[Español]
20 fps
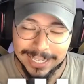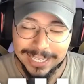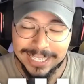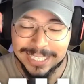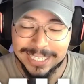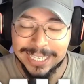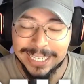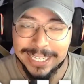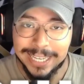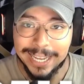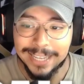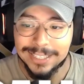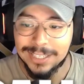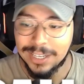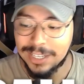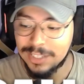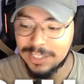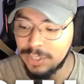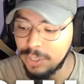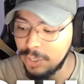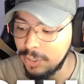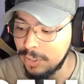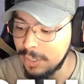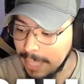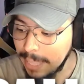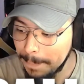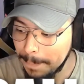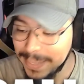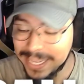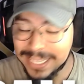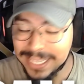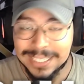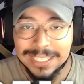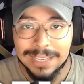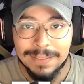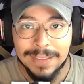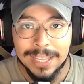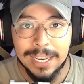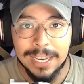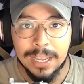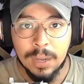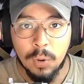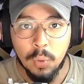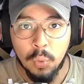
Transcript: Y sí, en esta ocasión también se viene